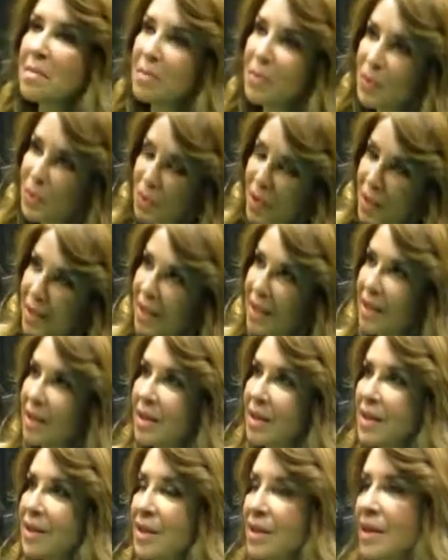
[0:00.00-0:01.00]

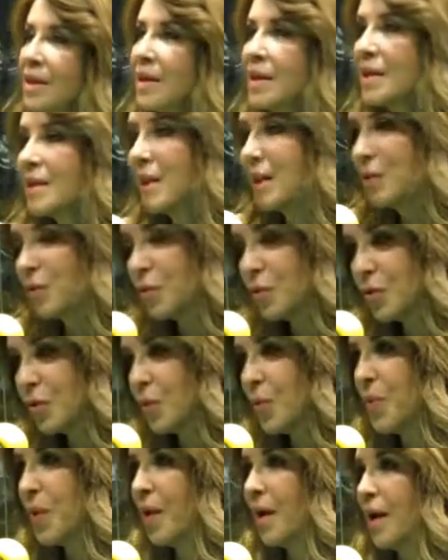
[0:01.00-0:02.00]
Montaner, Hernaldo
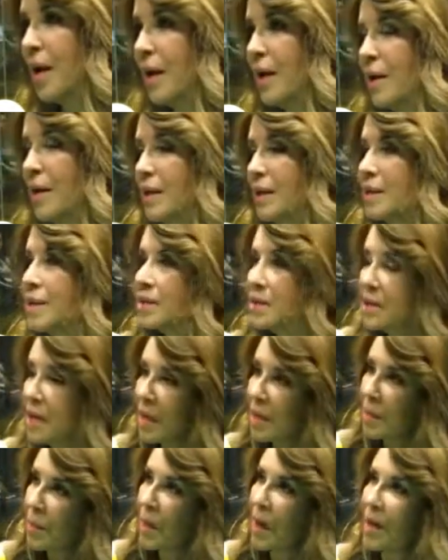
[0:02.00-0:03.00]
Zúñiga,
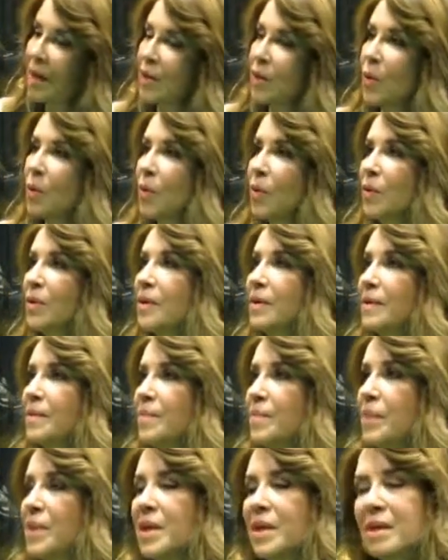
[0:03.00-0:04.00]
Jan Marco
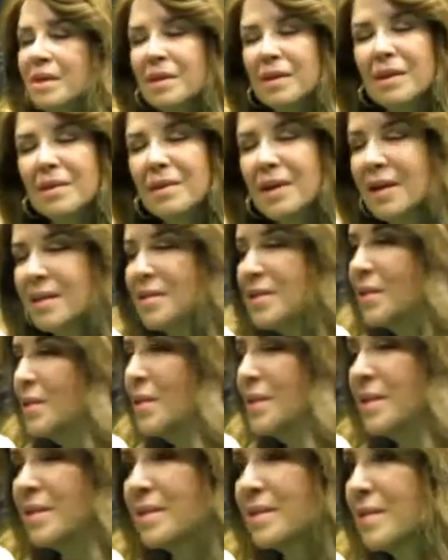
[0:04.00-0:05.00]
y,
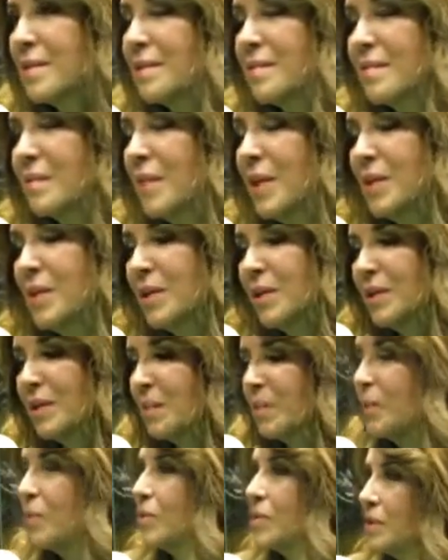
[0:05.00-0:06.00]
canciones, bueno, ¿qué
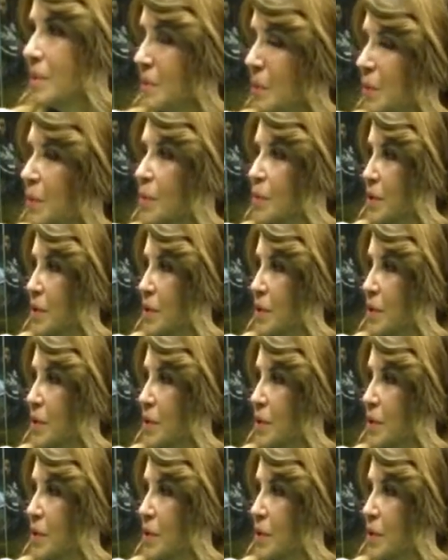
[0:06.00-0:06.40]
te puedo decir? Muy